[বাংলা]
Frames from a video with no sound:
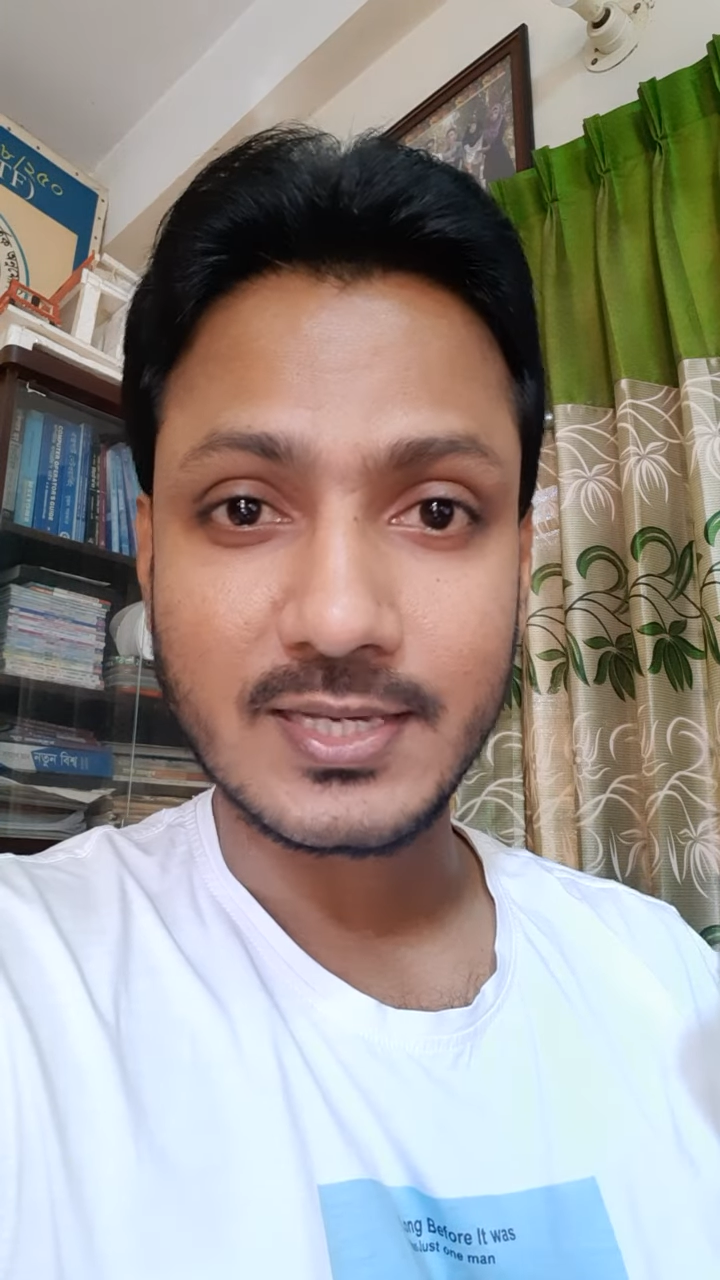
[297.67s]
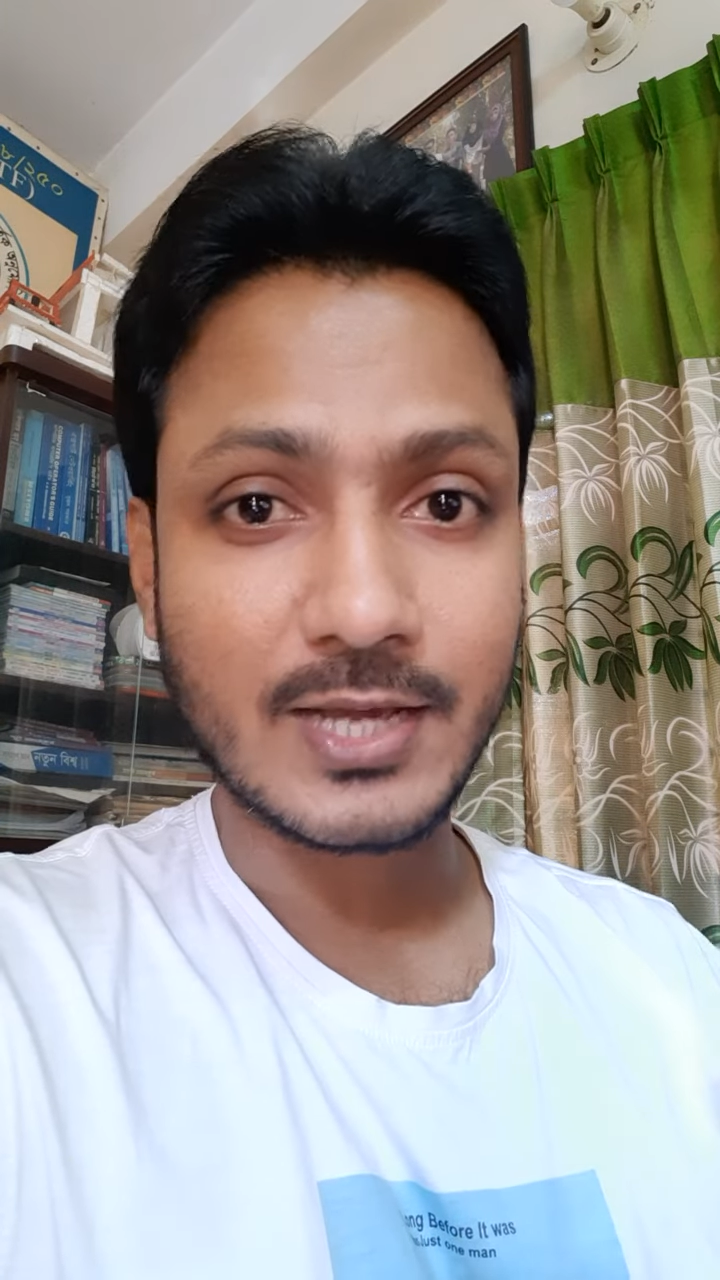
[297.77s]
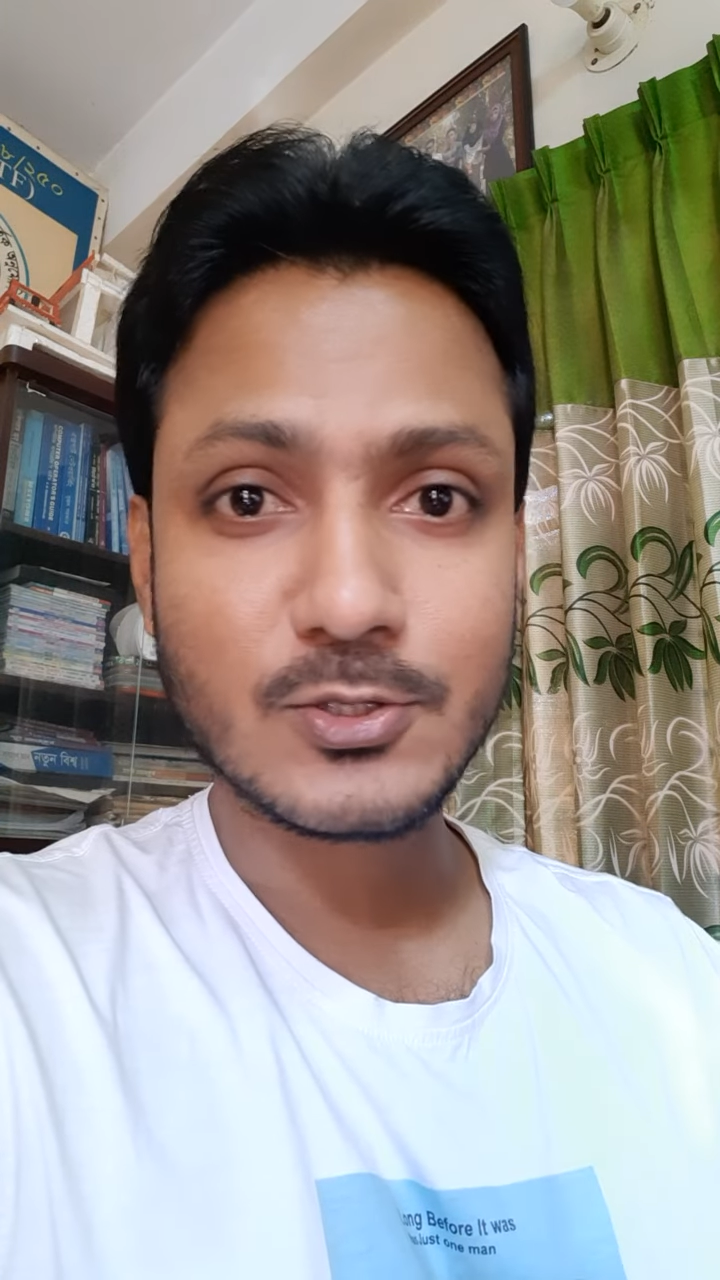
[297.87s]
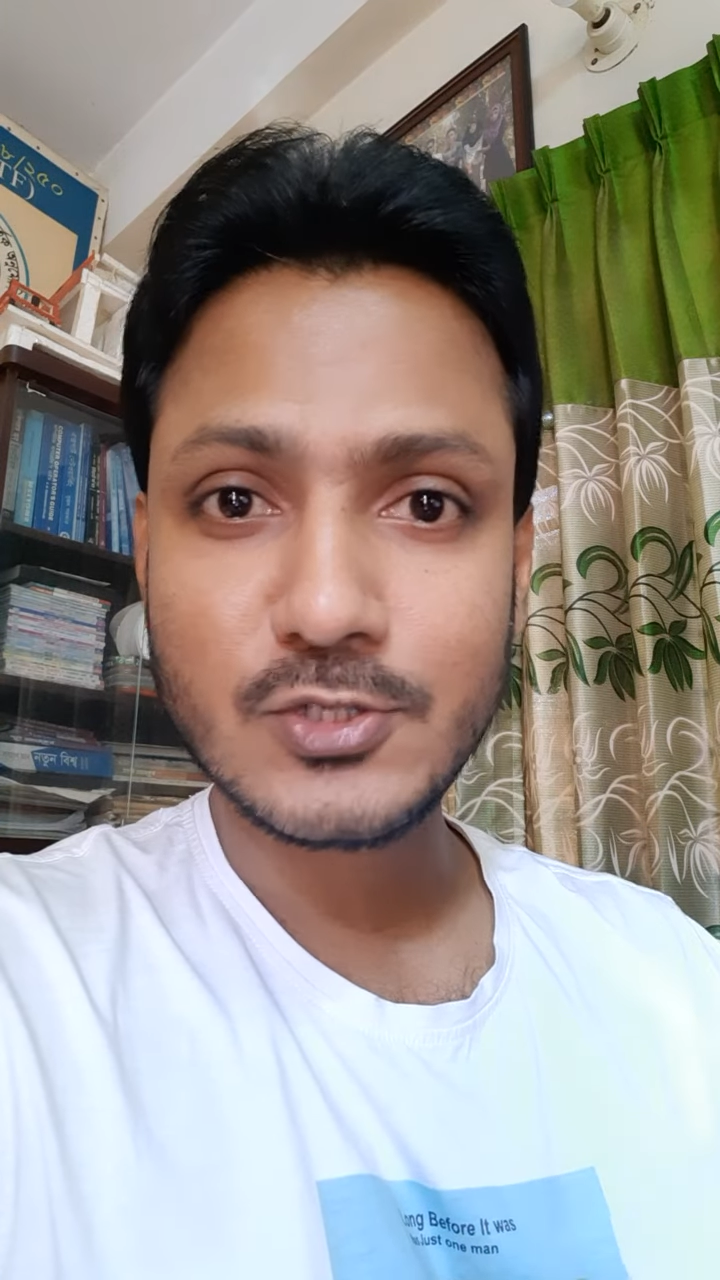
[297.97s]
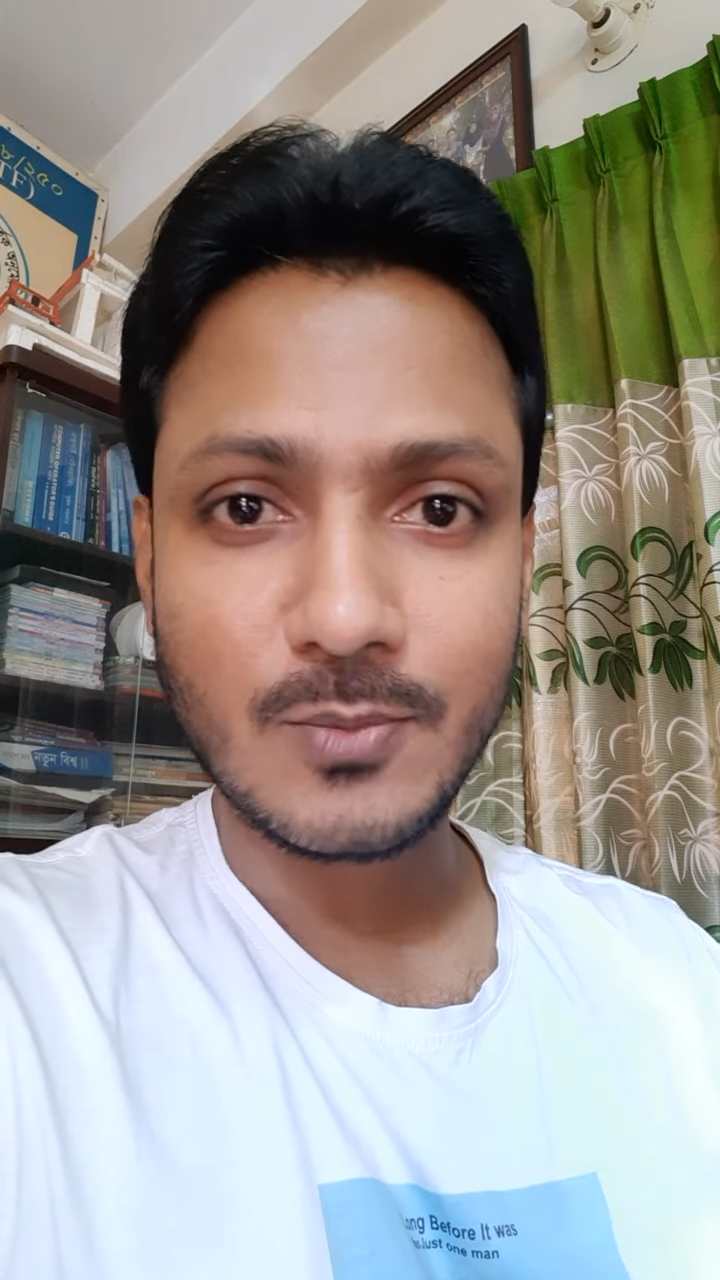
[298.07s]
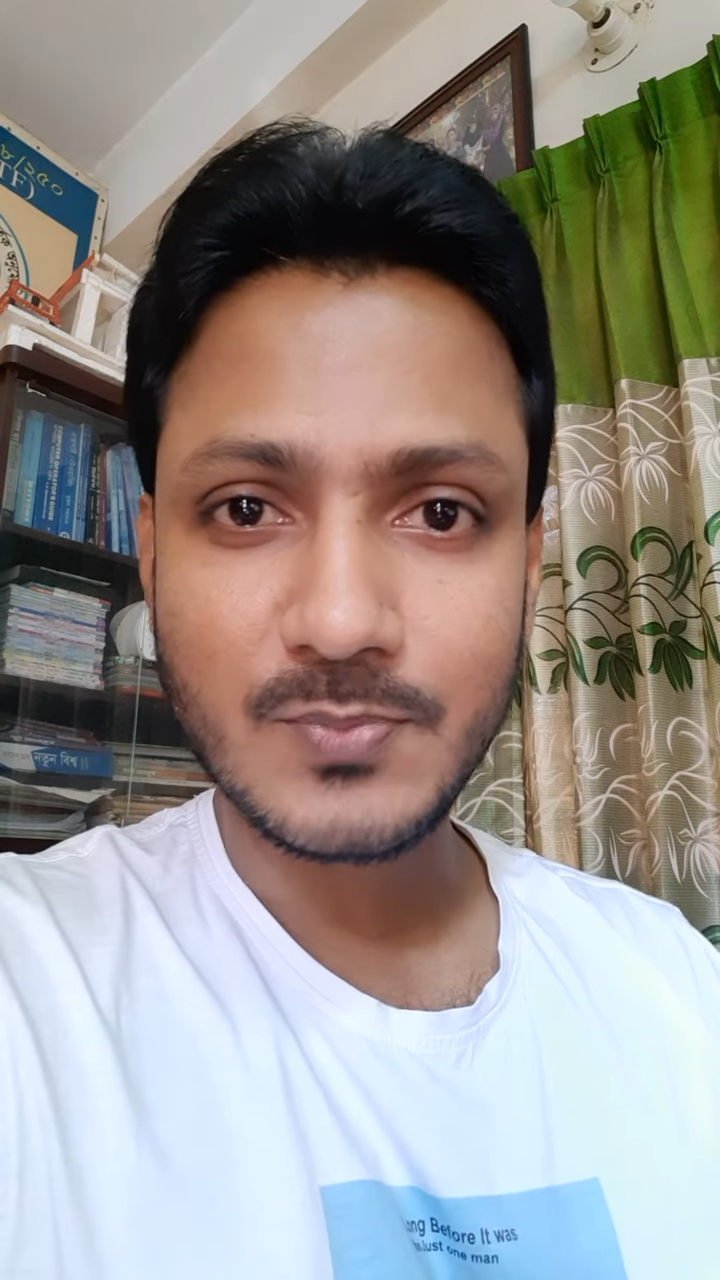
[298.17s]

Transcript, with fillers: এখন সব